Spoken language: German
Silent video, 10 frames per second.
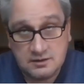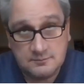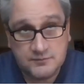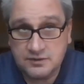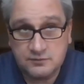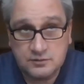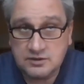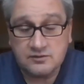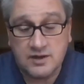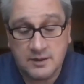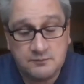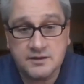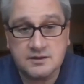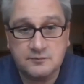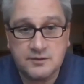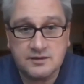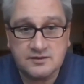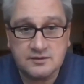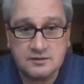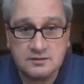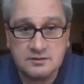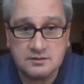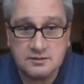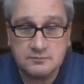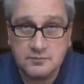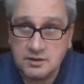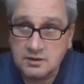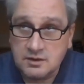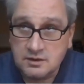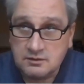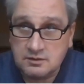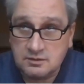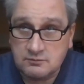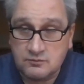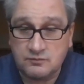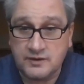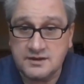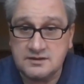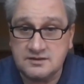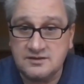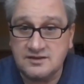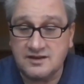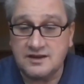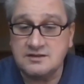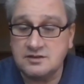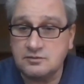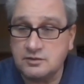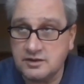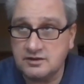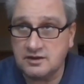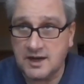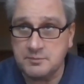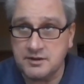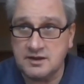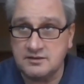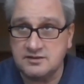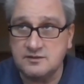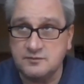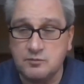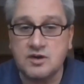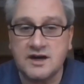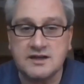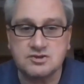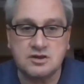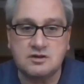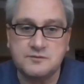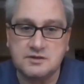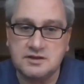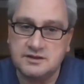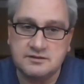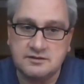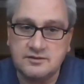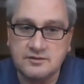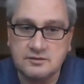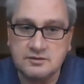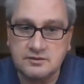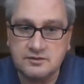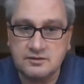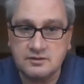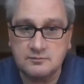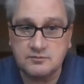ähm, dann führt das zu Abwehrreflexen, ähm, ähm, weil dieses erinnert euch appellativ moralisch aufgeladen ist. Und